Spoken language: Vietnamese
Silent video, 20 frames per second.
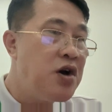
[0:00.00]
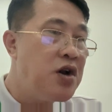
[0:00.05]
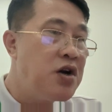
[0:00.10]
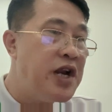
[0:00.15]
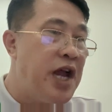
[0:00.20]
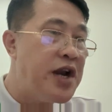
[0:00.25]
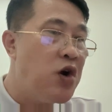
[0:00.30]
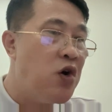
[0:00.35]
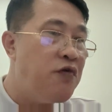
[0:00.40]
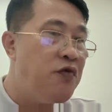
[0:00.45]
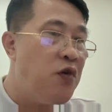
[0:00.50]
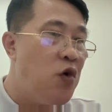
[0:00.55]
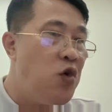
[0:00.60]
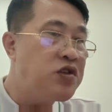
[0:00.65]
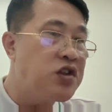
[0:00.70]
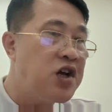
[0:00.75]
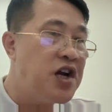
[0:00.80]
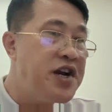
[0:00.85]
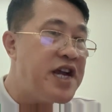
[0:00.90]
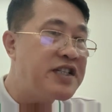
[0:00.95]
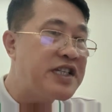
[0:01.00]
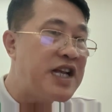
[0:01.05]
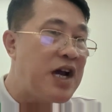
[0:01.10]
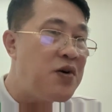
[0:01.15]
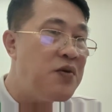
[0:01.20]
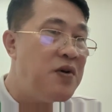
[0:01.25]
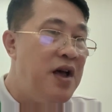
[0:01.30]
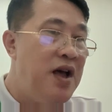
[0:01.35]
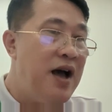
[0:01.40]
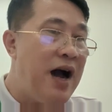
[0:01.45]
Lệnh Hồ Vũ tới đây
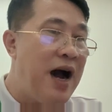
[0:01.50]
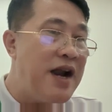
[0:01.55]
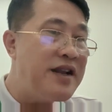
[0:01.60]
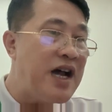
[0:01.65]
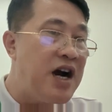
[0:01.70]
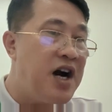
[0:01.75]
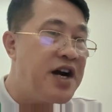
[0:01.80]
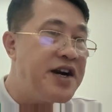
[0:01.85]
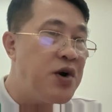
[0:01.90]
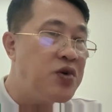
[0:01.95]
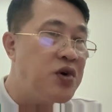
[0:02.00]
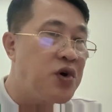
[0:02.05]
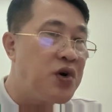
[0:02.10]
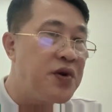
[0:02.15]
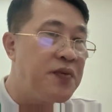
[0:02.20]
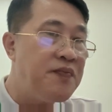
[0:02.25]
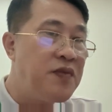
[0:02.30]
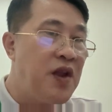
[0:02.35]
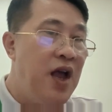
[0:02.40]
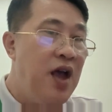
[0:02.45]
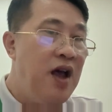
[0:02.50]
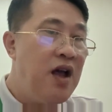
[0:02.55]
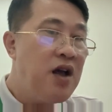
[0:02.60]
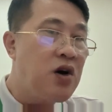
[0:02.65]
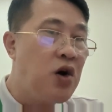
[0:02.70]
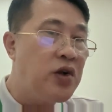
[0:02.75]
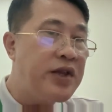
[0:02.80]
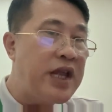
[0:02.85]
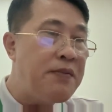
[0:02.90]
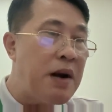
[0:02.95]
sao? Anh ta ở đâu rồi?
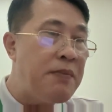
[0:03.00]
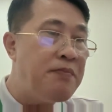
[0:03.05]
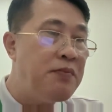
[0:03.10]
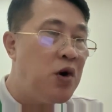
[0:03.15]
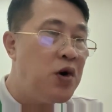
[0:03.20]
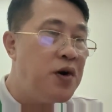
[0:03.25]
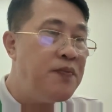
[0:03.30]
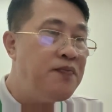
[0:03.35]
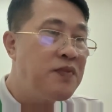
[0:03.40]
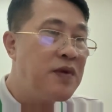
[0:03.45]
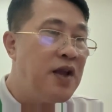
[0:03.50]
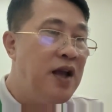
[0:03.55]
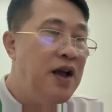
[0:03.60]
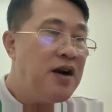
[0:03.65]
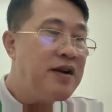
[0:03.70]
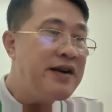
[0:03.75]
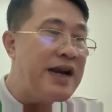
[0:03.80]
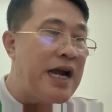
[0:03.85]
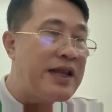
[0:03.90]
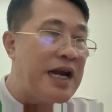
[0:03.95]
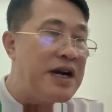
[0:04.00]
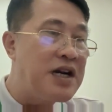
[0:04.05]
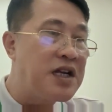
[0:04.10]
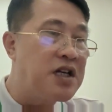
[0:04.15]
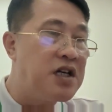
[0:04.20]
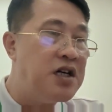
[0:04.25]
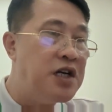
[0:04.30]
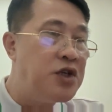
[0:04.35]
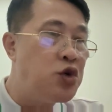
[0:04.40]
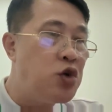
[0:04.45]
Cô ta bằng môi. Đại Thành
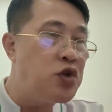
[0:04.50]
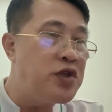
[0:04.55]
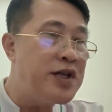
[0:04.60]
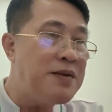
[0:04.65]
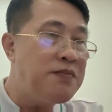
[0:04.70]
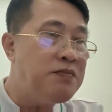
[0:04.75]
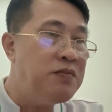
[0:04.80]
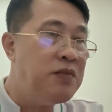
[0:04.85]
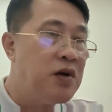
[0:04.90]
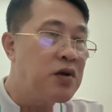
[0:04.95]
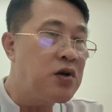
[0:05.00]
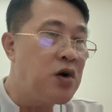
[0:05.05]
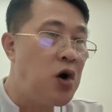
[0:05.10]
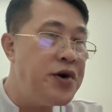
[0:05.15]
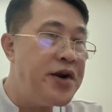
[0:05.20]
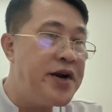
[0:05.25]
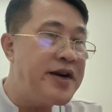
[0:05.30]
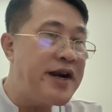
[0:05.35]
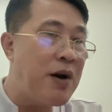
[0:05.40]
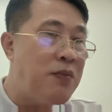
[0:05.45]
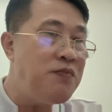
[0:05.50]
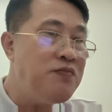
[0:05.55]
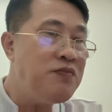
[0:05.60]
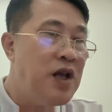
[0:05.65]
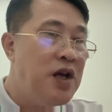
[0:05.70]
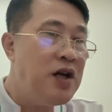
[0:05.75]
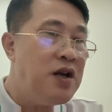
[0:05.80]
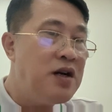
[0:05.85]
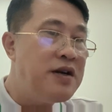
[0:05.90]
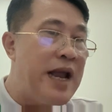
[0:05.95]
cười chua chát. Cô đừng nóng,
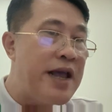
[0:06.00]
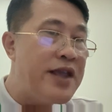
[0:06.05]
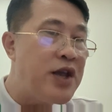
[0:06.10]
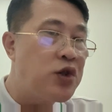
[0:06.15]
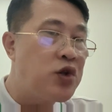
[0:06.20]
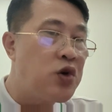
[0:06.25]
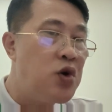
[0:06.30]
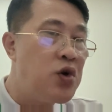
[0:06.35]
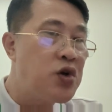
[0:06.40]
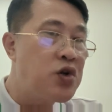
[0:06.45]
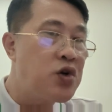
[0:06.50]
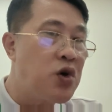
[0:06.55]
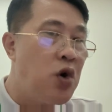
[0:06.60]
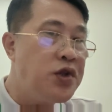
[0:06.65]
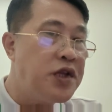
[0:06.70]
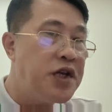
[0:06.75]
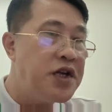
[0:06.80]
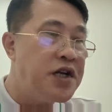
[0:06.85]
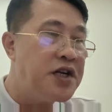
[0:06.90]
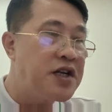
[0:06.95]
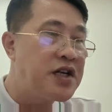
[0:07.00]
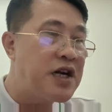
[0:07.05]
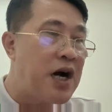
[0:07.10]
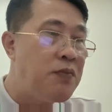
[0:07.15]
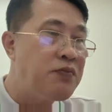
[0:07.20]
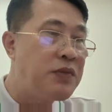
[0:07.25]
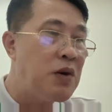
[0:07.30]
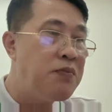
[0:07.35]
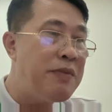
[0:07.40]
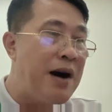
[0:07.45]
là cho tôi cố tình
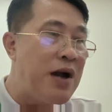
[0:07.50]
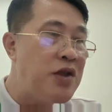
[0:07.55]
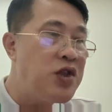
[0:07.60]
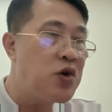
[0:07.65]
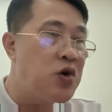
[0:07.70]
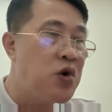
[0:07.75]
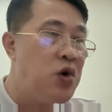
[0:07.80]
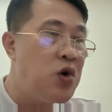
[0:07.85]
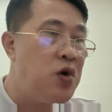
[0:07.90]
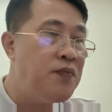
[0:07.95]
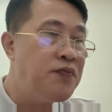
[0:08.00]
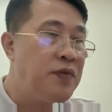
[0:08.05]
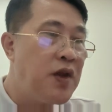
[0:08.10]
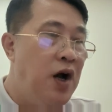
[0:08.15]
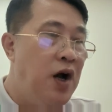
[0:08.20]
không thông báo cho cô.